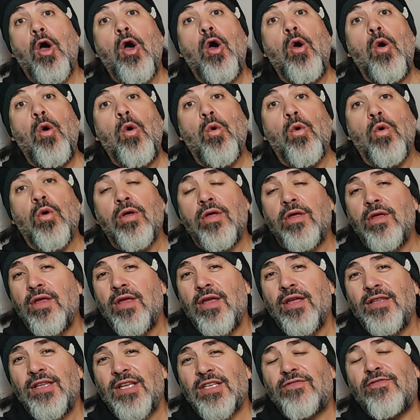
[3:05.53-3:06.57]
Oh,
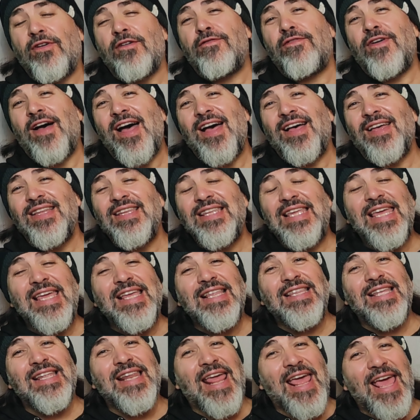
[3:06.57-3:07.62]
das Verfahren
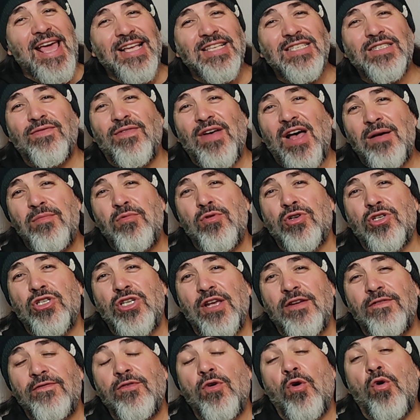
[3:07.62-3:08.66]
gegen den
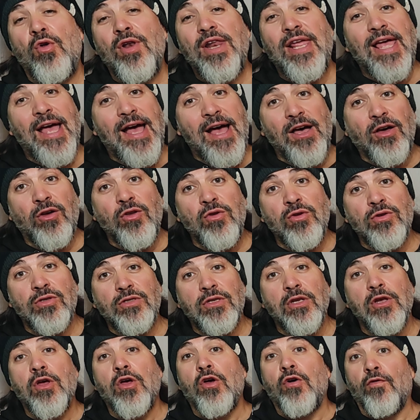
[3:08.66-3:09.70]
Ex-Warburg-Chef
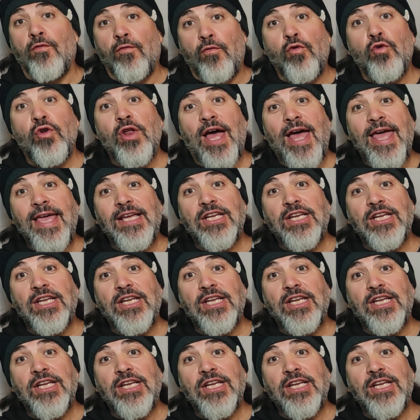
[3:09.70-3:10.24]
Olearius wurde